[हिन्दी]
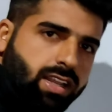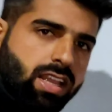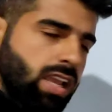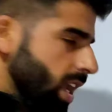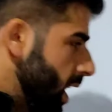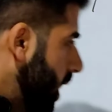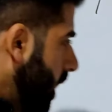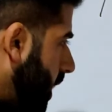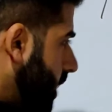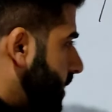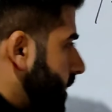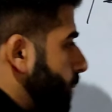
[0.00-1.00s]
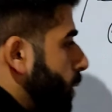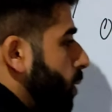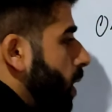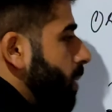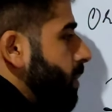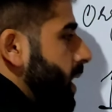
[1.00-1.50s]
है इस सफ़र
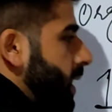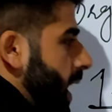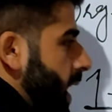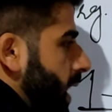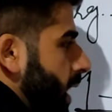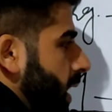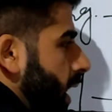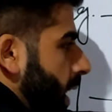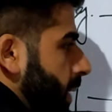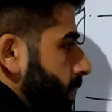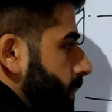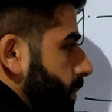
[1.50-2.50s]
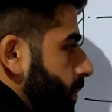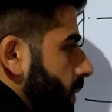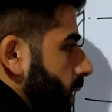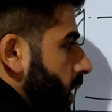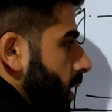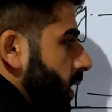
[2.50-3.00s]
को हमने तय करना है
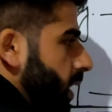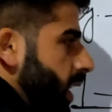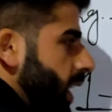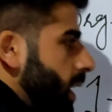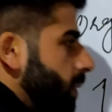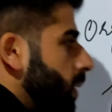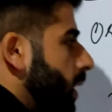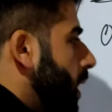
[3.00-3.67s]
ठीक है